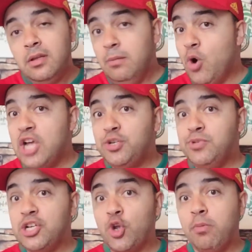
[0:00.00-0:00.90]
المهاجم
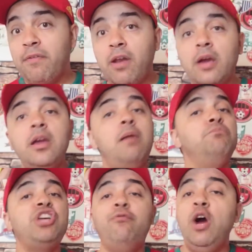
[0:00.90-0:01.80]
ديال جنوب افريقيا
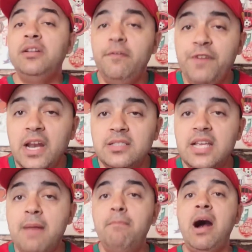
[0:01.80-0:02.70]
مشى في واحد الانفراد
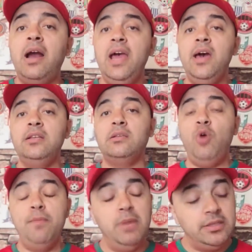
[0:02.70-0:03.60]
تام مع الحارس
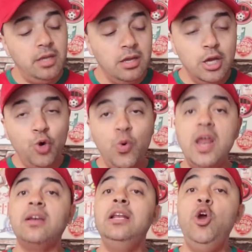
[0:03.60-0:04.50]
المحمدي
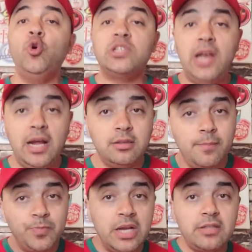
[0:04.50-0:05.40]
ولكن لحسن الحظ
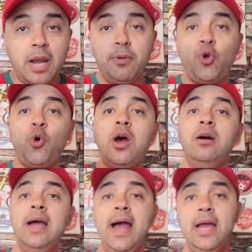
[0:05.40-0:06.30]
ضرب
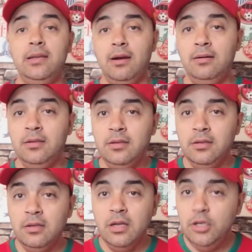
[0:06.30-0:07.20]
الكره عاليه
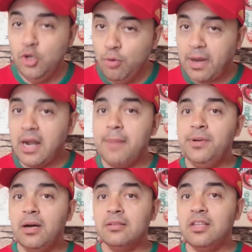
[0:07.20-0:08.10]
اليوم راه
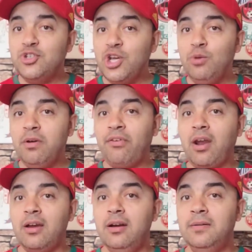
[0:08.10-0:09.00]
لعبنا ضد جنوب
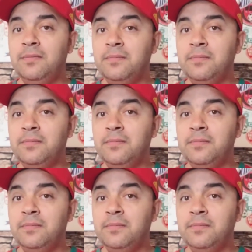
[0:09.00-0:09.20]
افريقيا